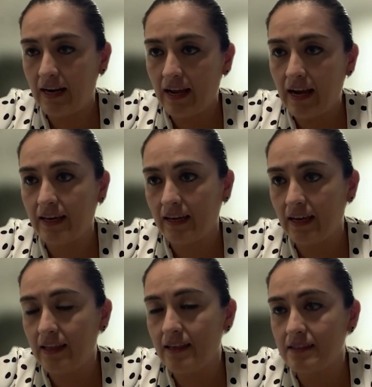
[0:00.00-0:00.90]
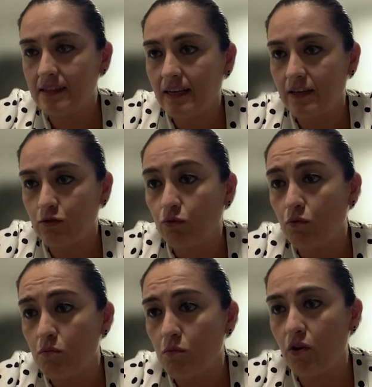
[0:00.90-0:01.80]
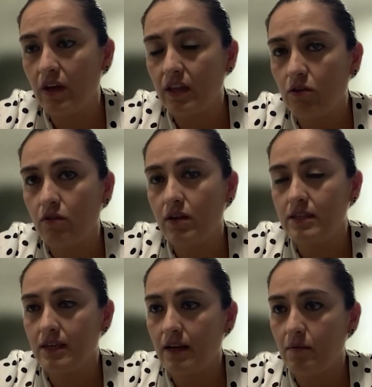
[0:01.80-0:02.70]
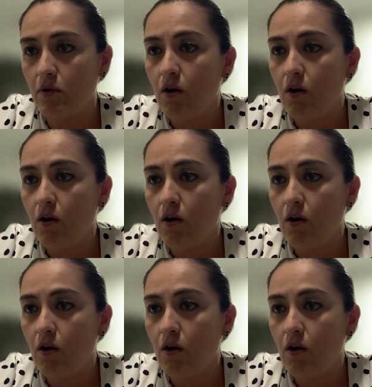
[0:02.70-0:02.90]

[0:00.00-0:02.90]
que quiere decir que es un tumor dentro del cerebro,